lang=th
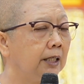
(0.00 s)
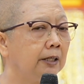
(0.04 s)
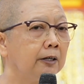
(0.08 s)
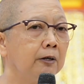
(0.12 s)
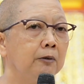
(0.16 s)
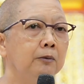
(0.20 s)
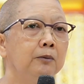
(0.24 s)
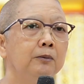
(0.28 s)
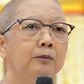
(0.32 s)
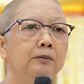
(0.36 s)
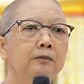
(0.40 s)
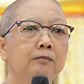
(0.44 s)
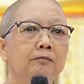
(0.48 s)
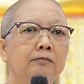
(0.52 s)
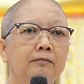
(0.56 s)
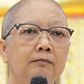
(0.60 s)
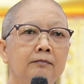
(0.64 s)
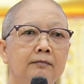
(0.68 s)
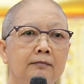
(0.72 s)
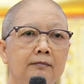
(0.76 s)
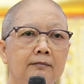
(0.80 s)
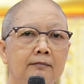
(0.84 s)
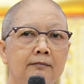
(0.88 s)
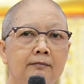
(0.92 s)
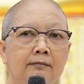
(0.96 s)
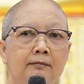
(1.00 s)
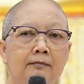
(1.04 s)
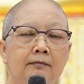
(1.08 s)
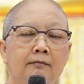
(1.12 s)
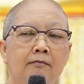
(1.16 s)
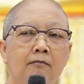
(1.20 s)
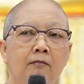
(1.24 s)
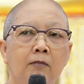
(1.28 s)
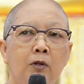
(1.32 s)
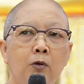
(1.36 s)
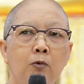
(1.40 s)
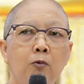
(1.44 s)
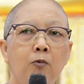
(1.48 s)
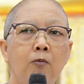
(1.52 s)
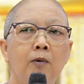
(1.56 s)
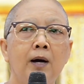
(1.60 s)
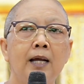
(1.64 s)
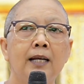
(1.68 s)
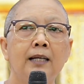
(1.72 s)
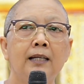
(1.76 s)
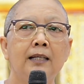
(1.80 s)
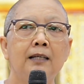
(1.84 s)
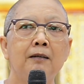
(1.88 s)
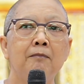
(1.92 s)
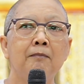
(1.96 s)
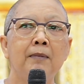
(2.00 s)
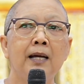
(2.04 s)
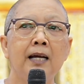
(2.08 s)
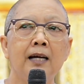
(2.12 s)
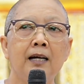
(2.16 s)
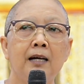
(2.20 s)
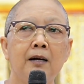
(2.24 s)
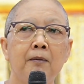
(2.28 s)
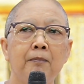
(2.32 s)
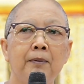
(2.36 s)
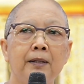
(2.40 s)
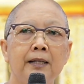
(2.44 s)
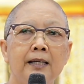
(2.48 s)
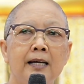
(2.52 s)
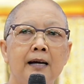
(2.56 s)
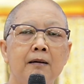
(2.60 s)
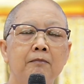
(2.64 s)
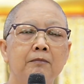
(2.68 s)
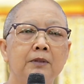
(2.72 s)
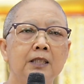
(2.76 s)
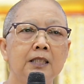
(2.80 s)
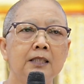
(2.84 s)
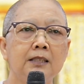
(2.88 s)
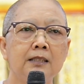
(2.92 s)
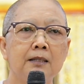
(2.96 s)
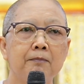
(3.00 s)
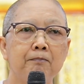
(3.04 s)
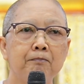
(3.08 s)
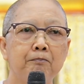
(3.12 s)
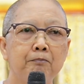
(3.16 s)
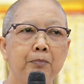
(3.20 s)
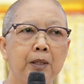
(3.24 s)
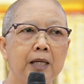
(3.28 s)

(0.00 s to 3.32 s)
ยนะลูกทุกวันนี้แม่ก็พยายามที่จะ